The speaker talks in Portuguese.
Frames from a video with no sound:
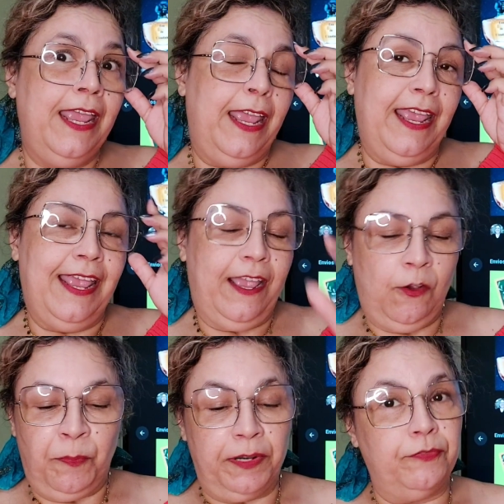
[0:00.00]

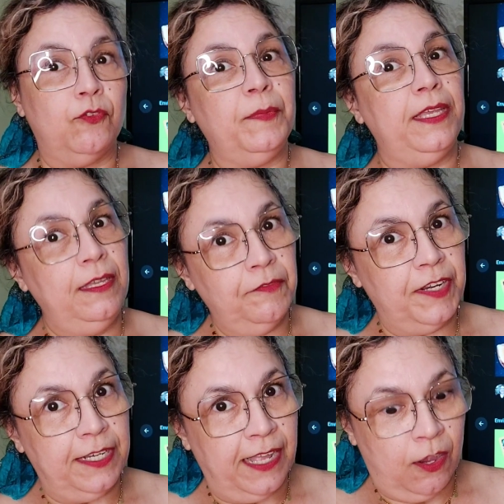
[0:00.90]
É um perfume
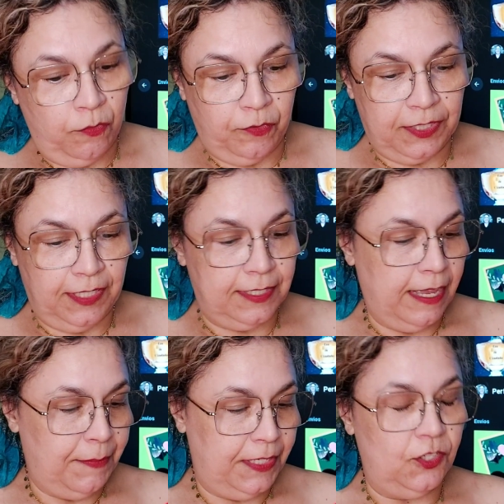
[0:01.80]
invernal, vocês
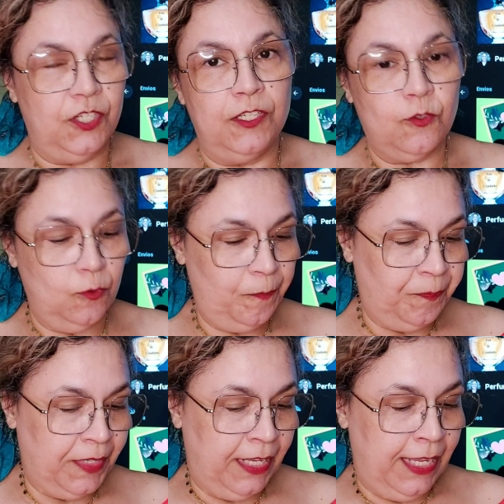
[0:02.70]
sabem disso.
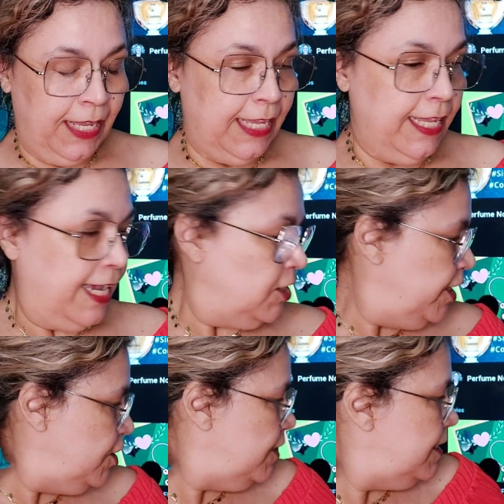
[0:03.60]
E a
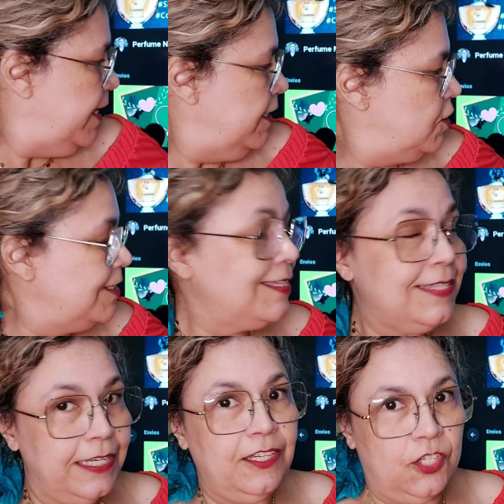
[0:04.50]
gente sente,
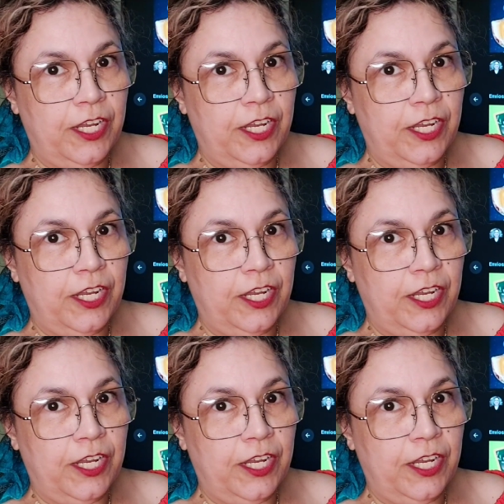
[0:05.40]
sim,